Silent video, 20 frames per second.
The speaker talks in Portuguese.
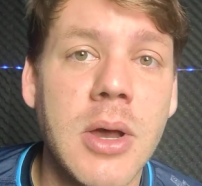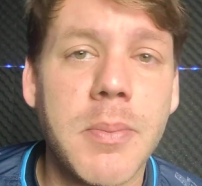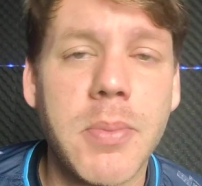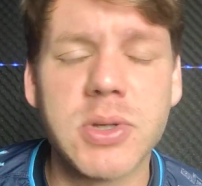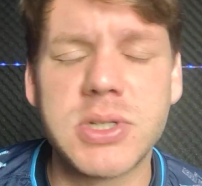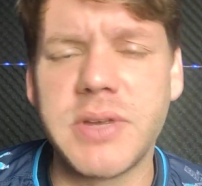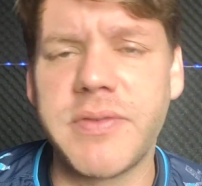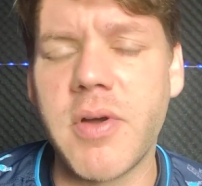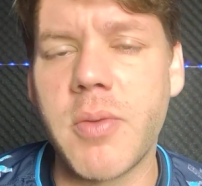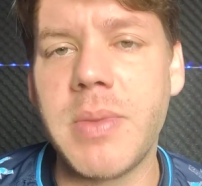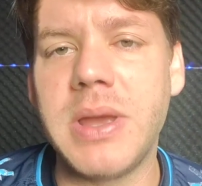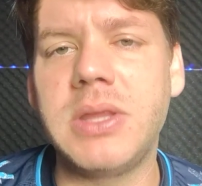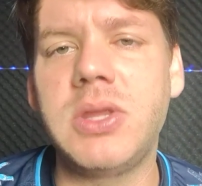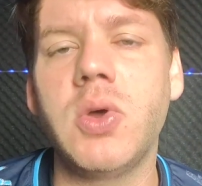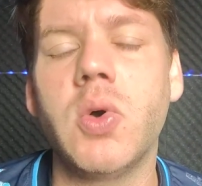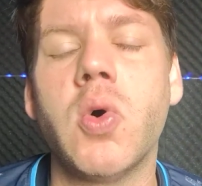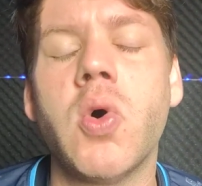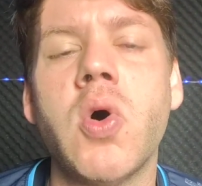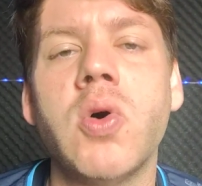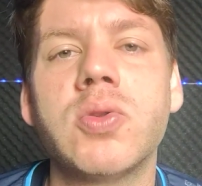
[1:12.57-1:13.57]

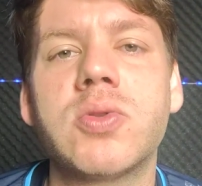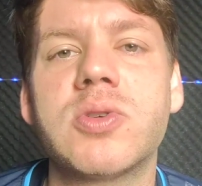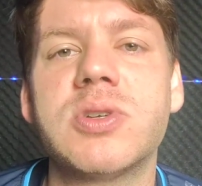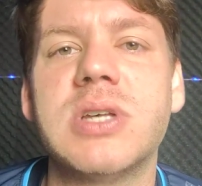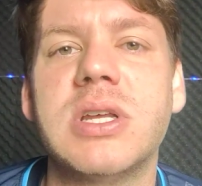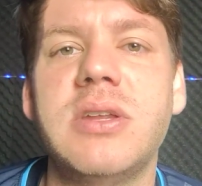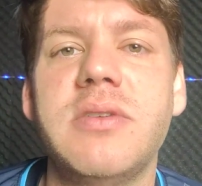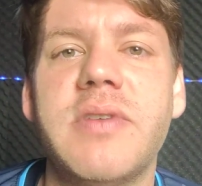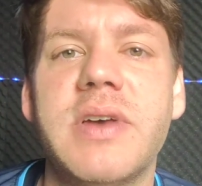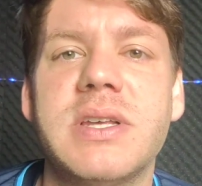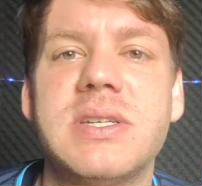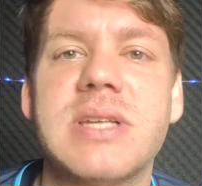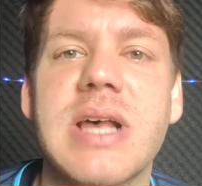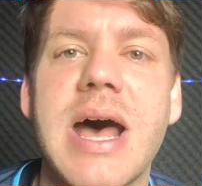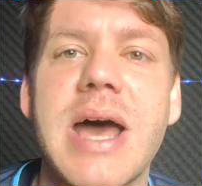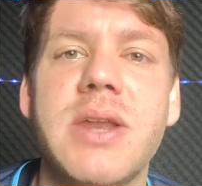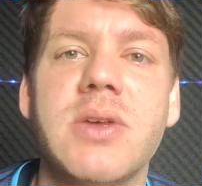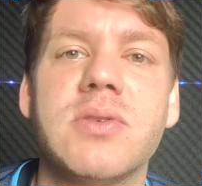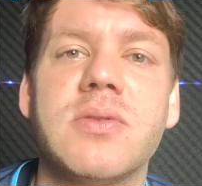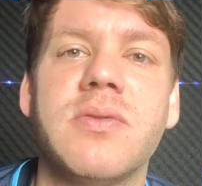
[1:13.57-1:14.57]
possivelmente outros
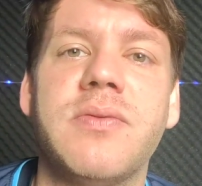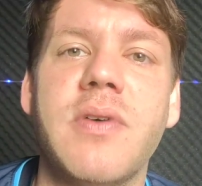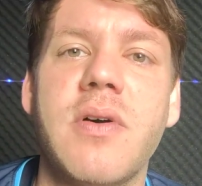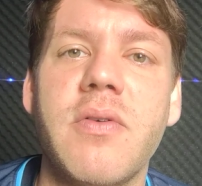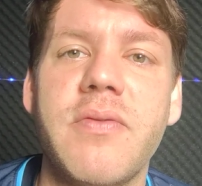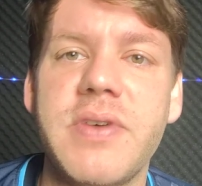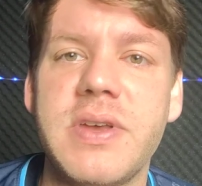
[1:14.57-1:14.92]
adversários vão